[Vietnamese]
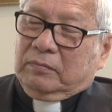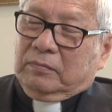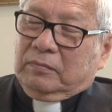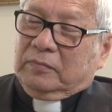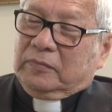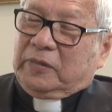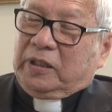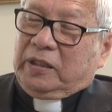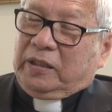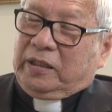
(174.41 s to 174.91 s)

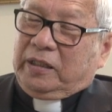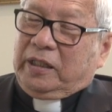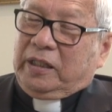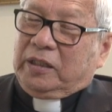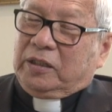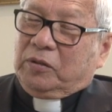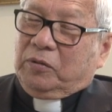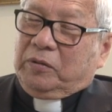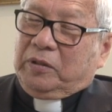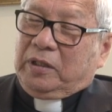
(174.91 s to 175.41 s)
thì khi
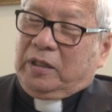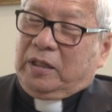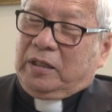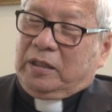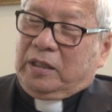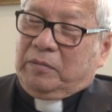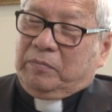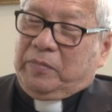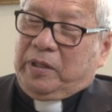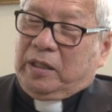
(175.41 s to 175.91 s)
tôi lên
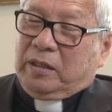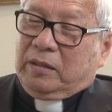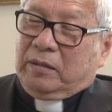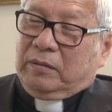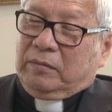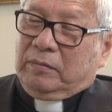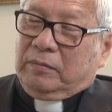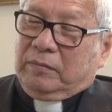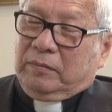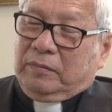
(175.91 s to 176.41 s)
anh biết đó,
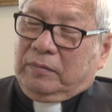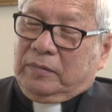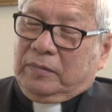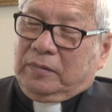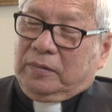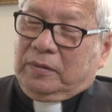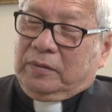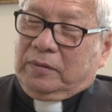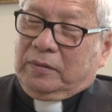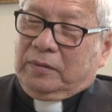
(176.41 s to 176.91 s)

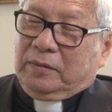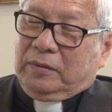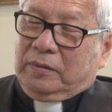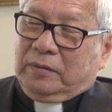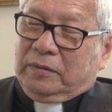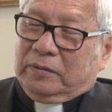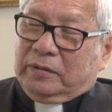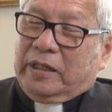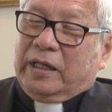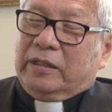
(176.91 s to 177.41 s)

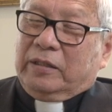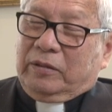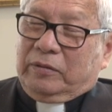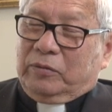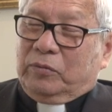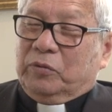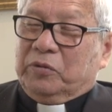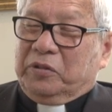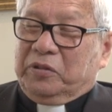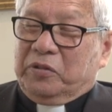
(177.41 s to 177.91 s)
đây là
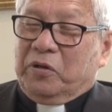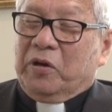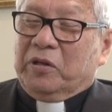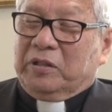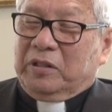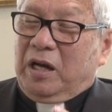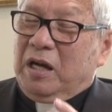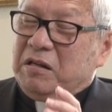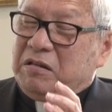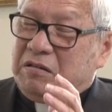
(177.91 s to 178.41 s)
tôi nói
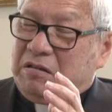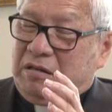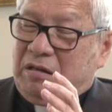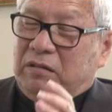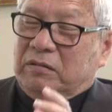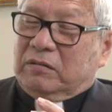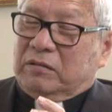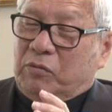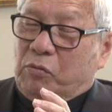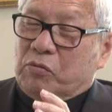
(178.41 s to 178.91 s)
hết sức
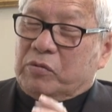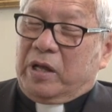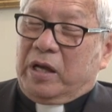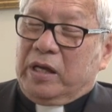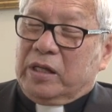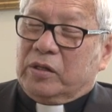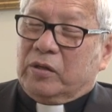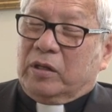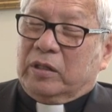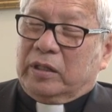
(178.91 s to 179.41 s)
cụ
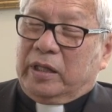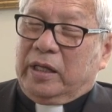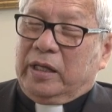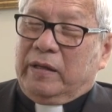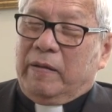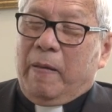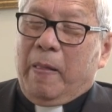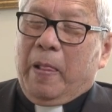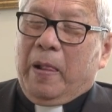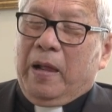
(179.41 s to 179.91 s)
thể cho anh thấy
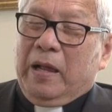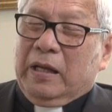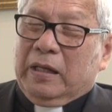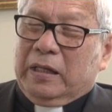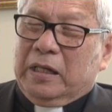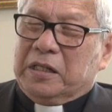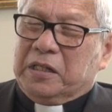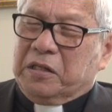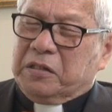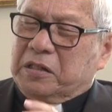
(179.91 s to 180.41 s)

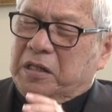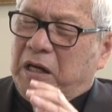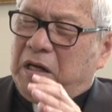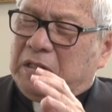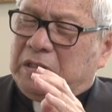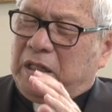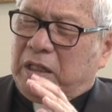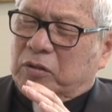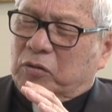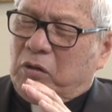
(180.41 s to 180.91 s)
cái sự sợ
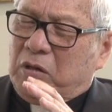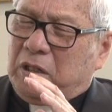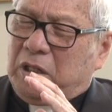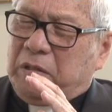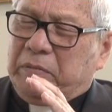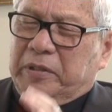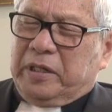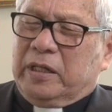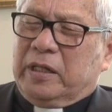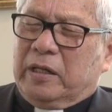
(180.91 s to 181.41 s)
sệt con
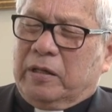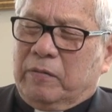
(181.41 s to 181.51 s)
người thế nào